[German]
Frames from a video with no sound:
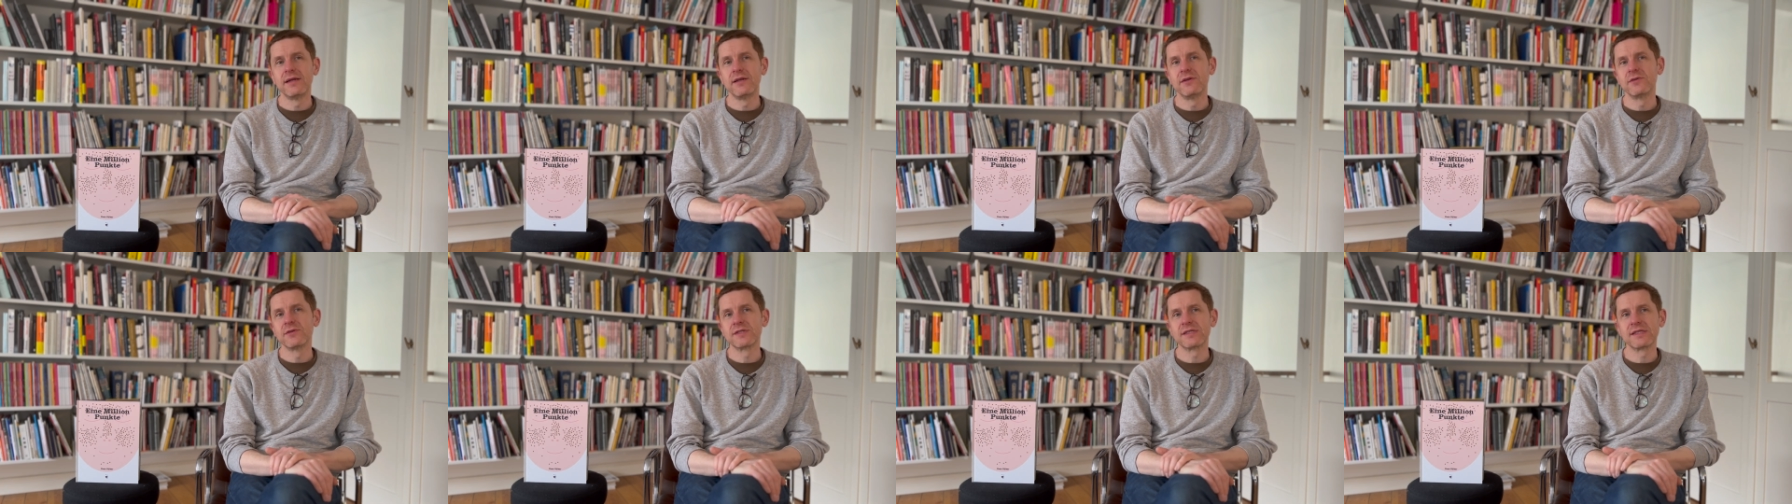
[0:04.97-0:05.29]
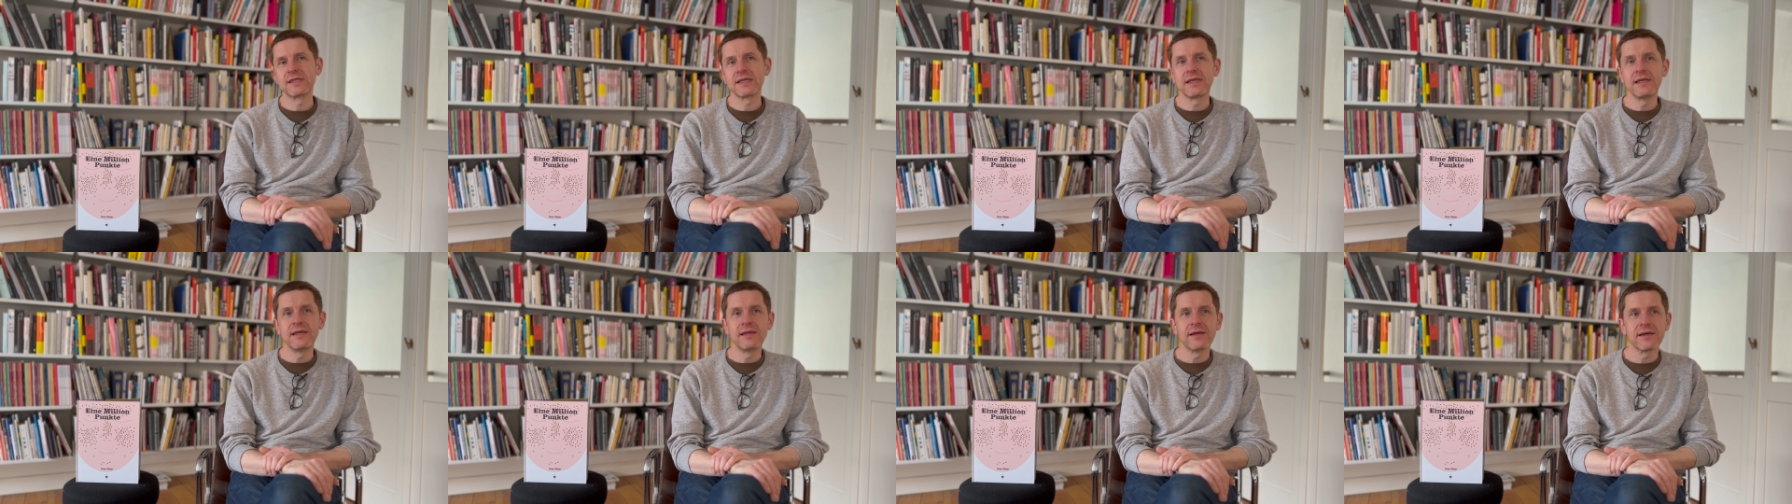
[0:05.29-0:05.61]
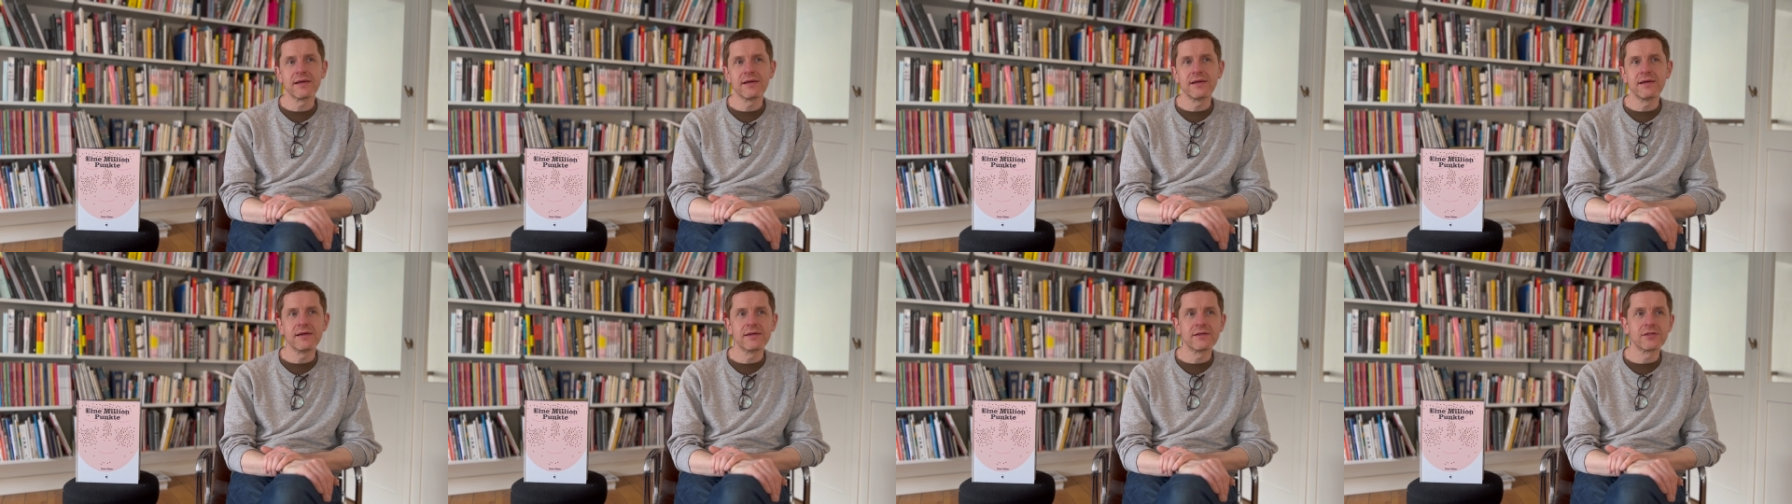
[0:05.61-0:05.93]

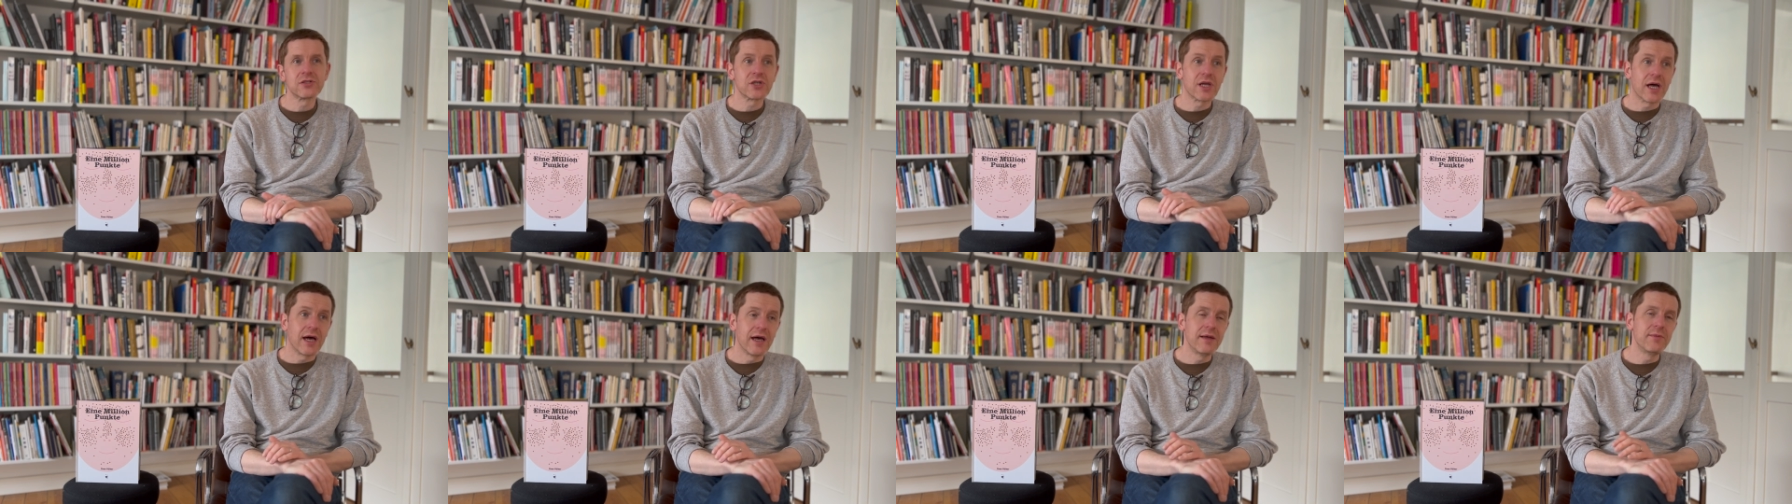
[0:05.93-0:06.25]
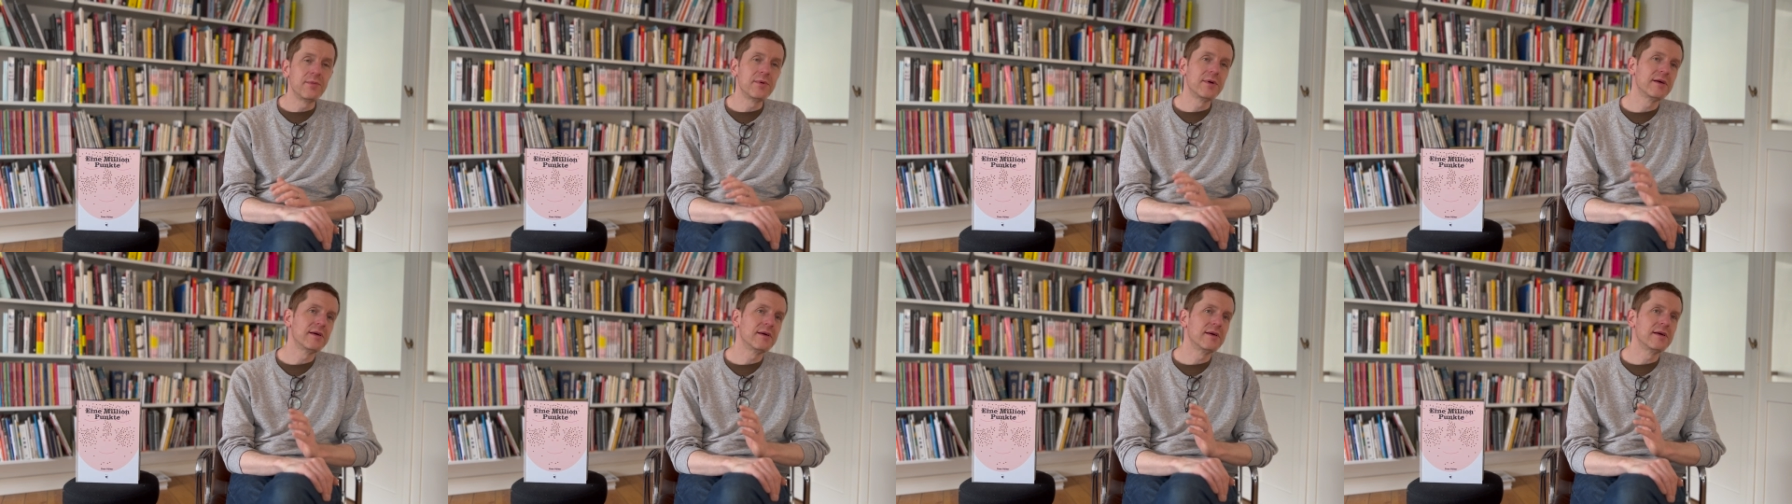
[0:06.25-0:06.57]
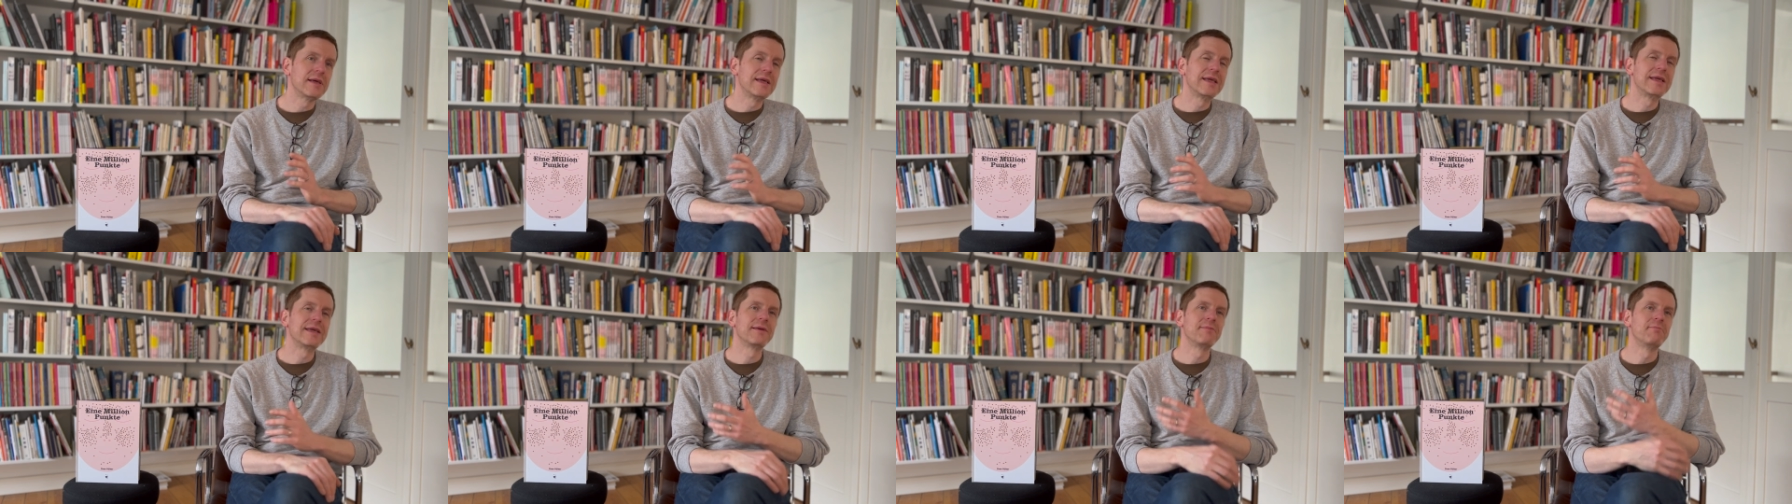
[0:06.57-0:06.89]
illustriere, schreibe,
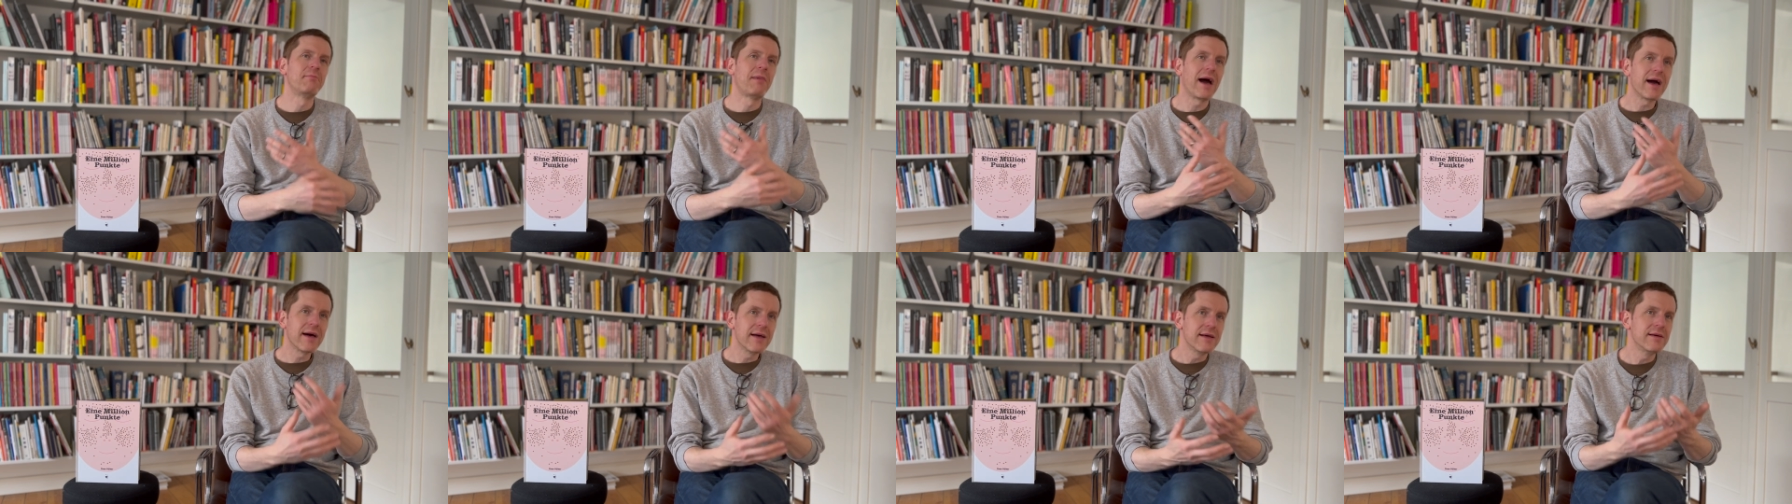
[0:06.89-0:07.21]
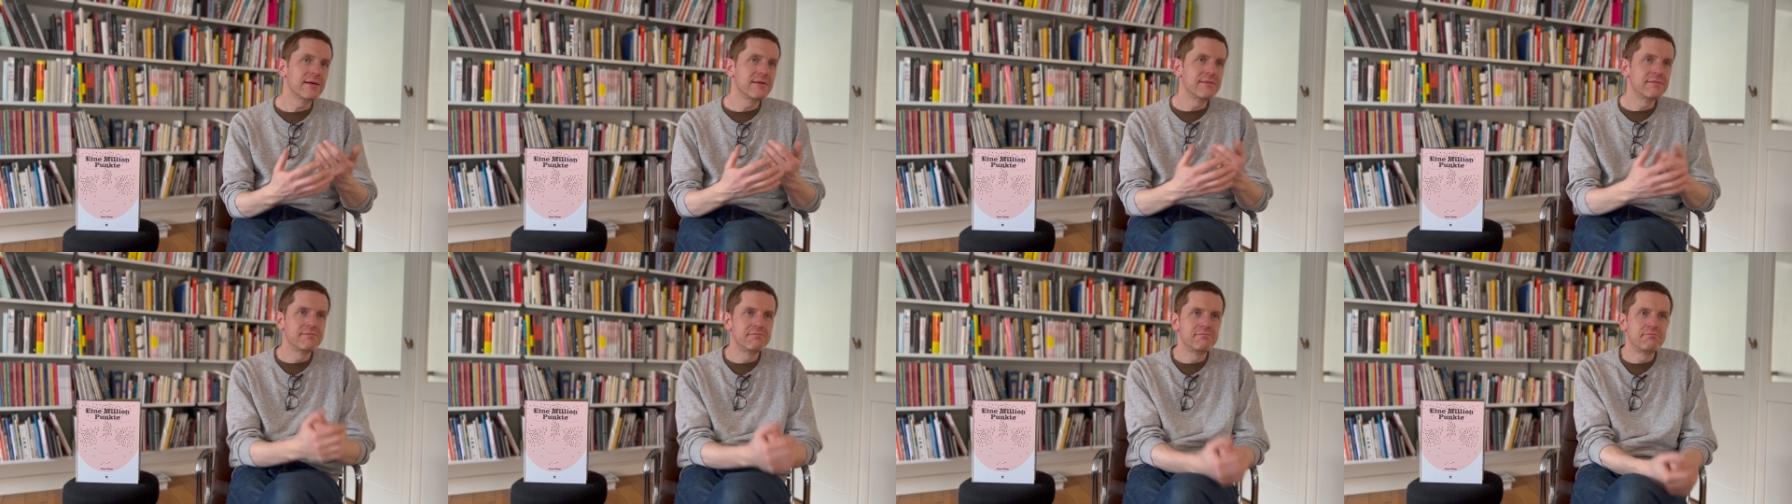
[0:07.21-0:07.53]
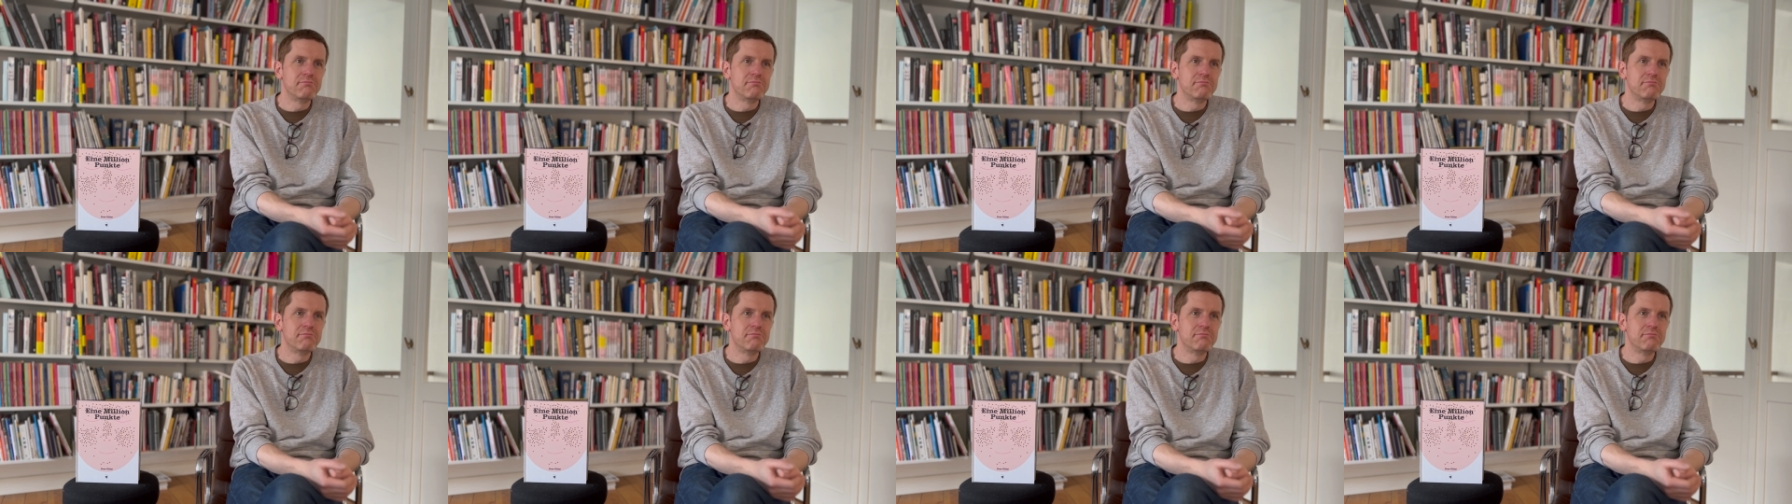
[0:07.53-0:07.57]
ich mache